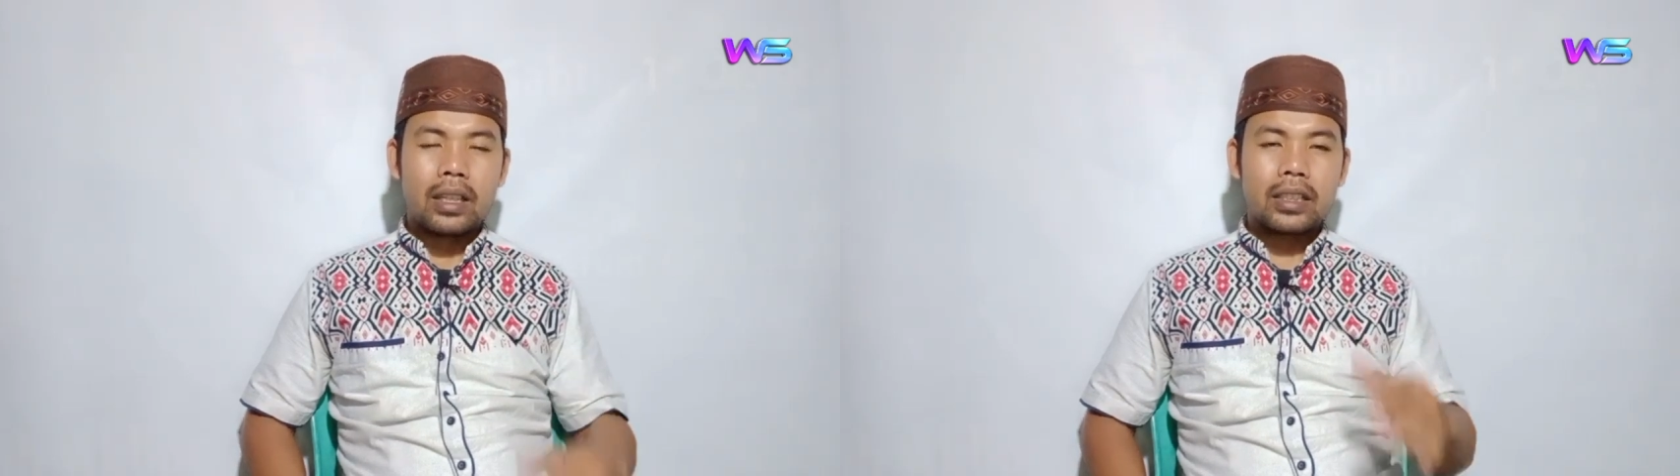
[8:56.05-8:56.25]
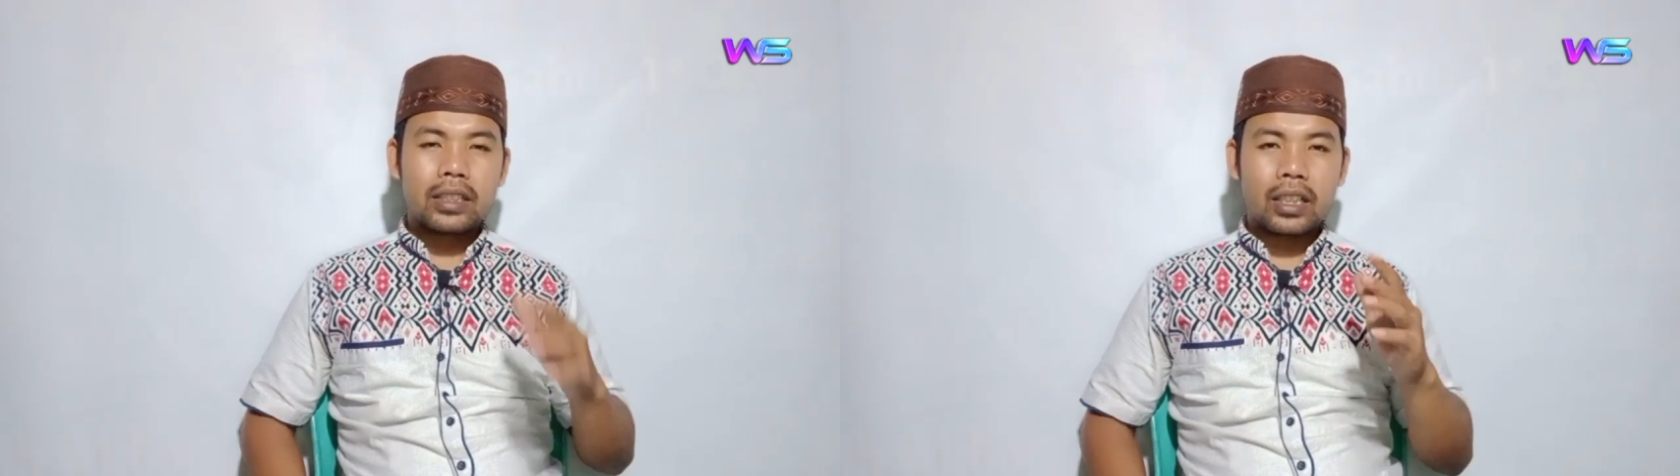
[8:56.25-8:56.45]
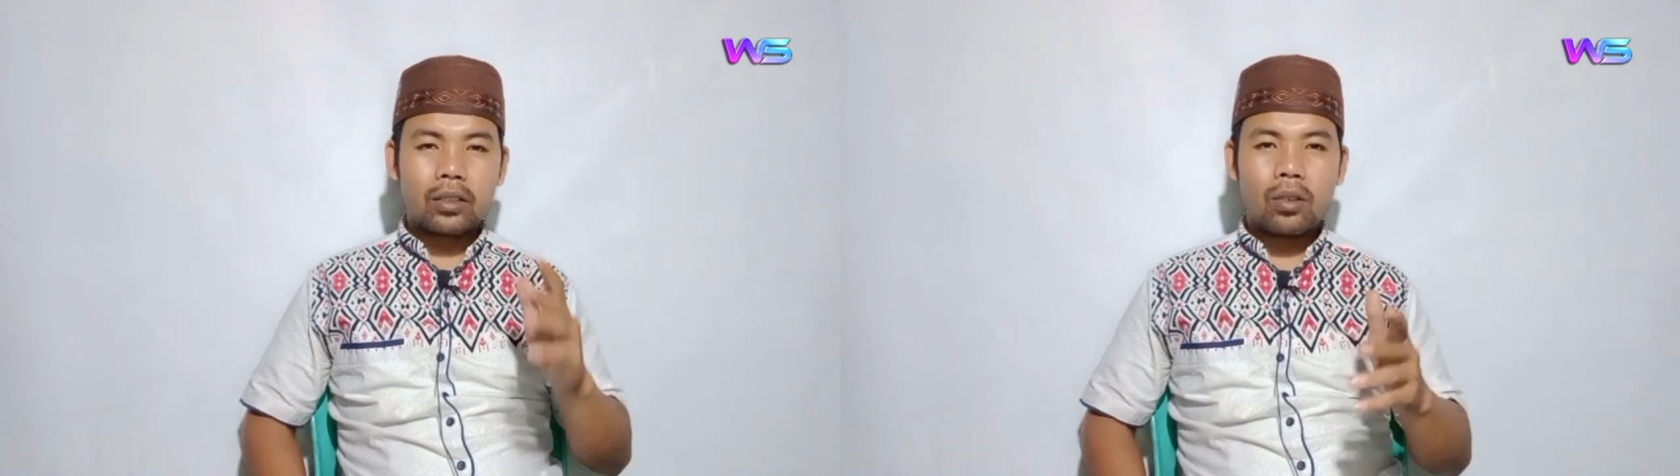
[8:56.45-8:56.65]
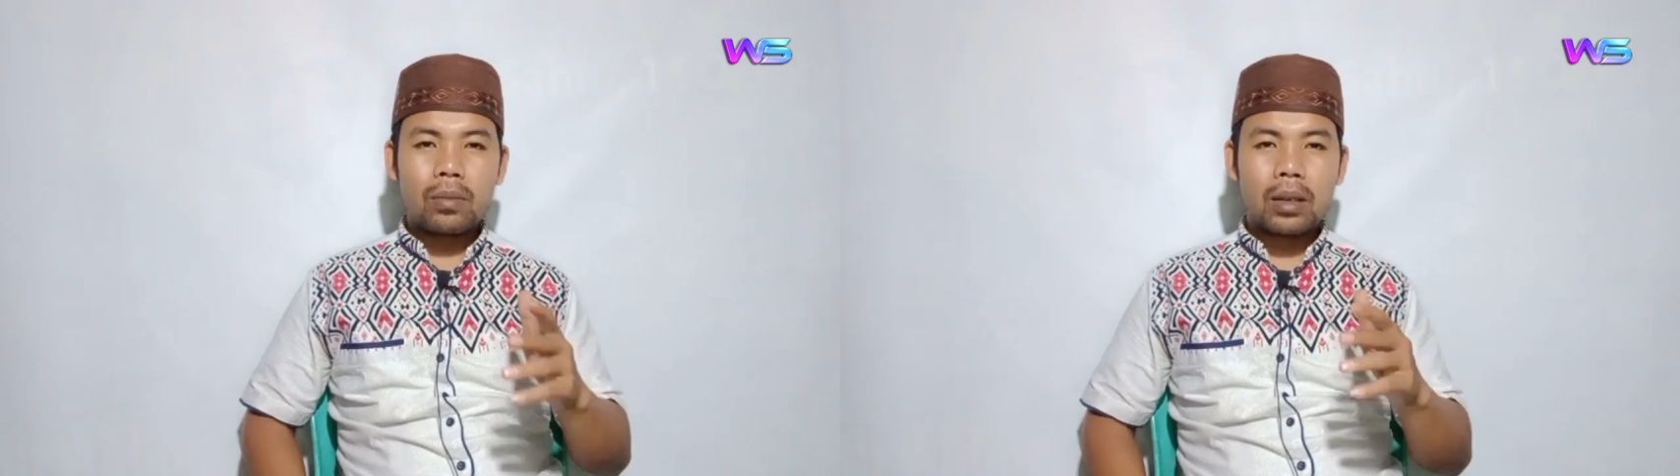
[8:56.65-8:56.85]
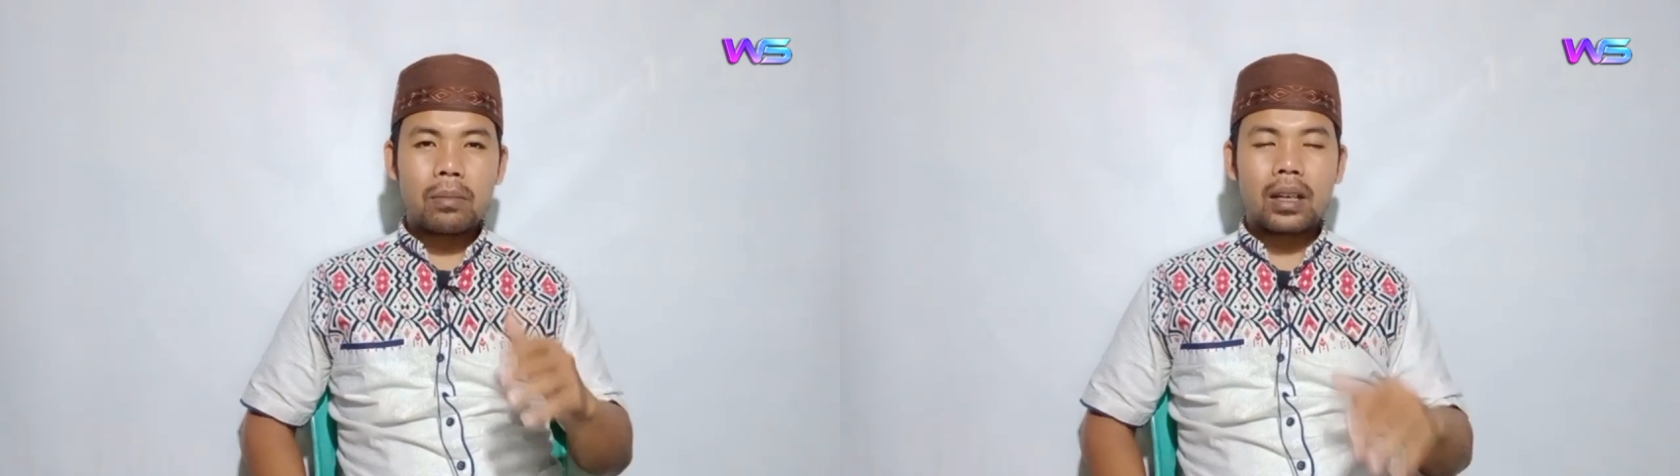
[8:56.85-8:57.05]

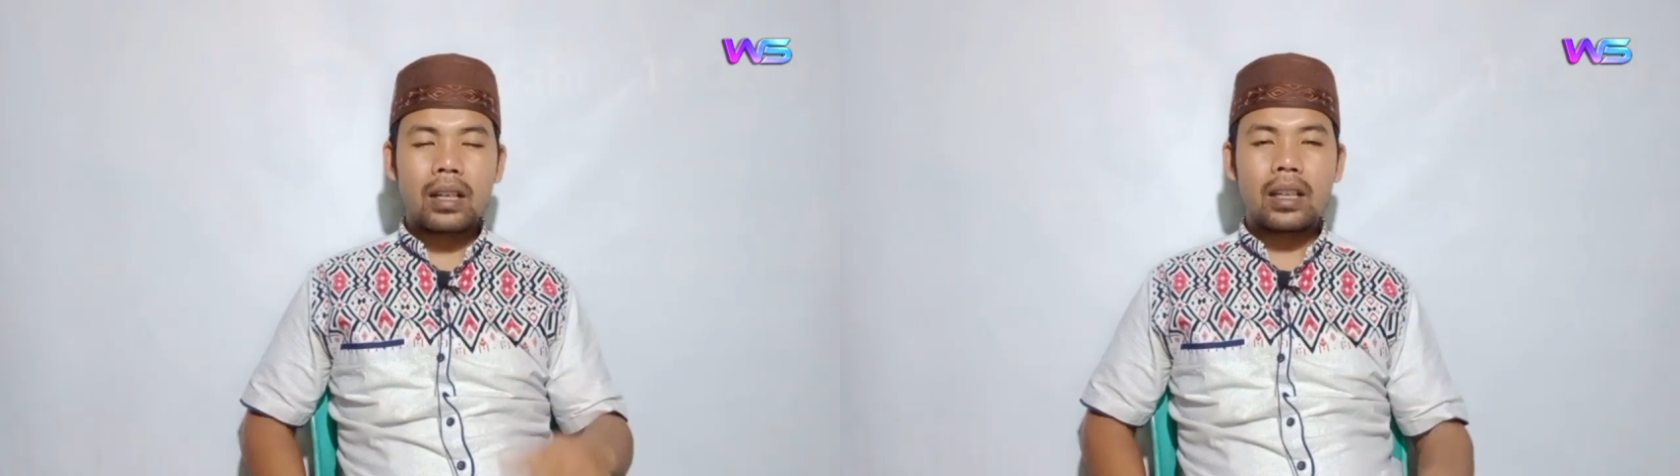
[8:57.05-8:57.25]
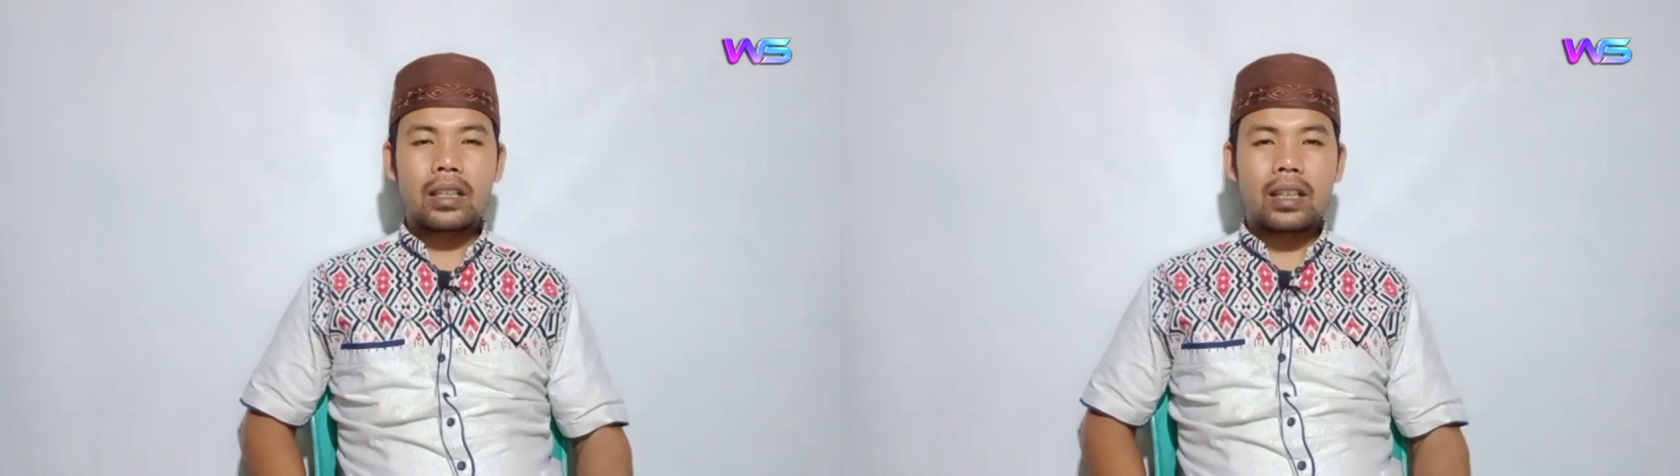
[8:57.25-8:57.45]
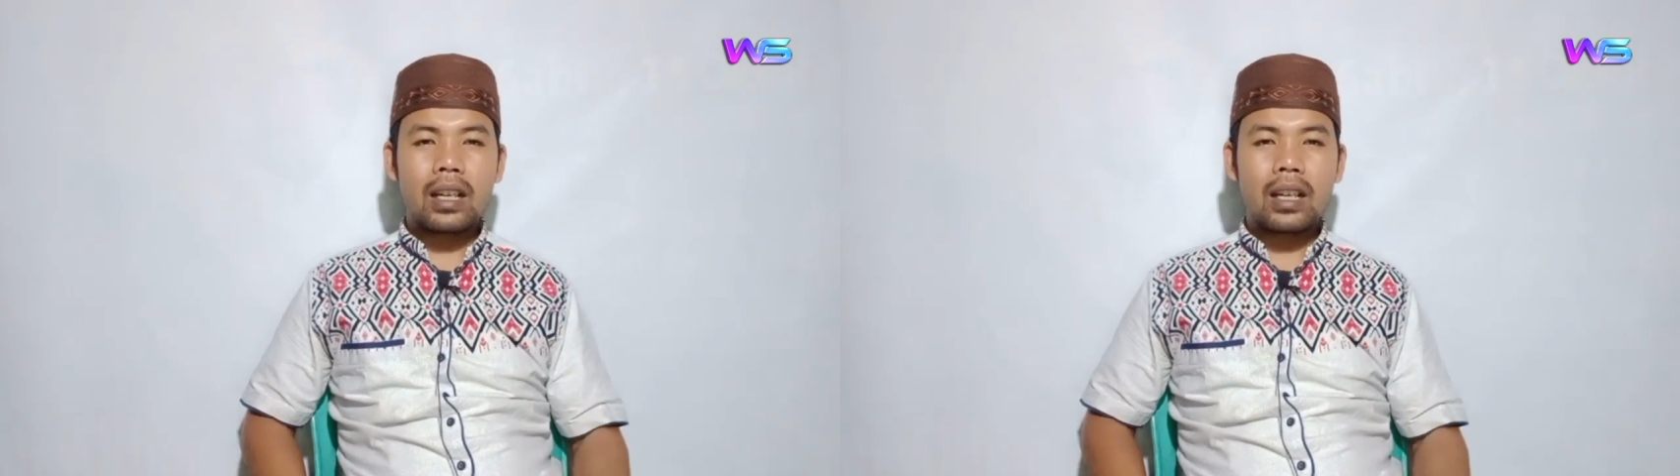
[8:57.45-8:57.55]
istiqomah berada di